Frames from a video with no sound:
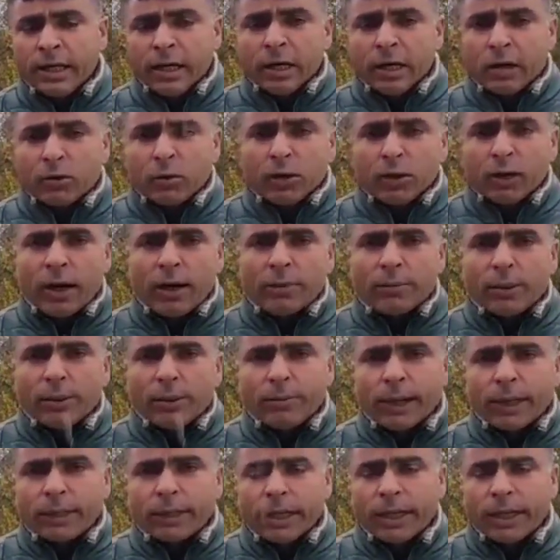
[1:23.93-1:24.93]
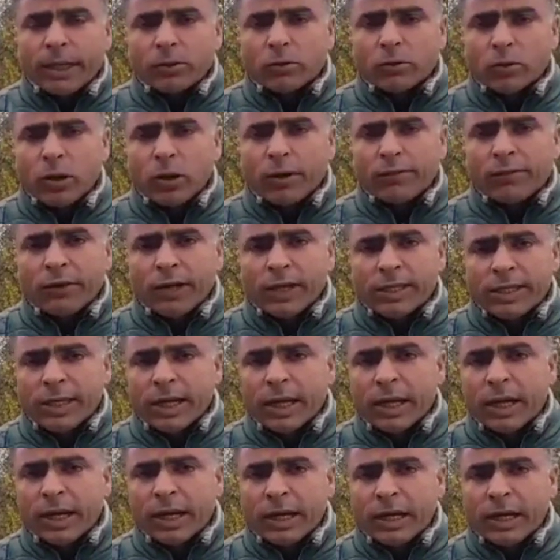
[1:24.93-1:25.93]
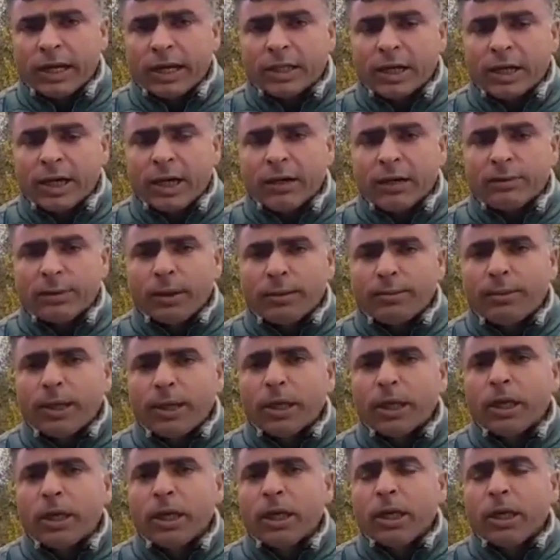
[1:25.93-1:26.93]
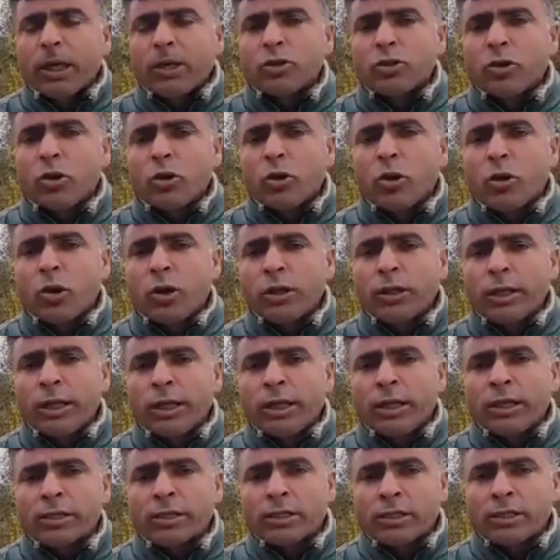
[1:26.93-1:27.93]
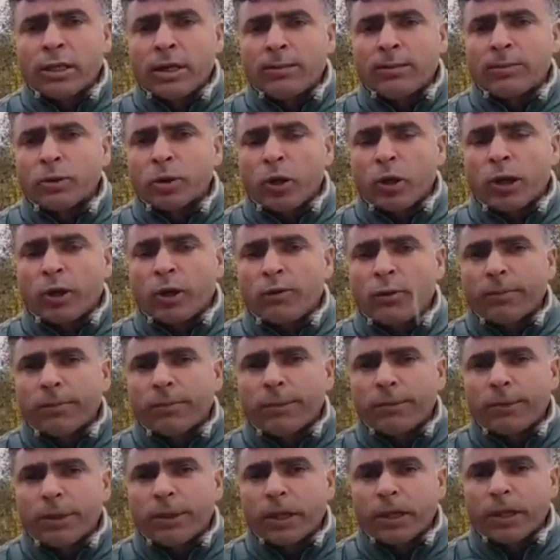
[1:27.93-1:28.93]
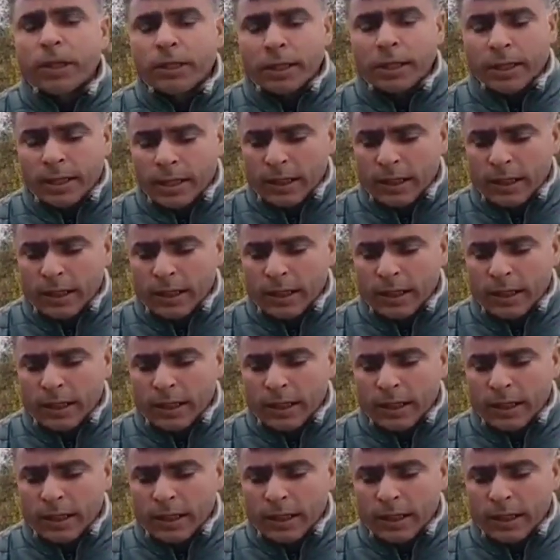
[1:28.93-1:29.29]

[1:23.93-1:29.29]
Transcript: कुलगाम की बात करें तो काफ़ी ऐसे इलाके हैं जहाँ अभी भी जो यानी सेब जो है वो भी, भी यानी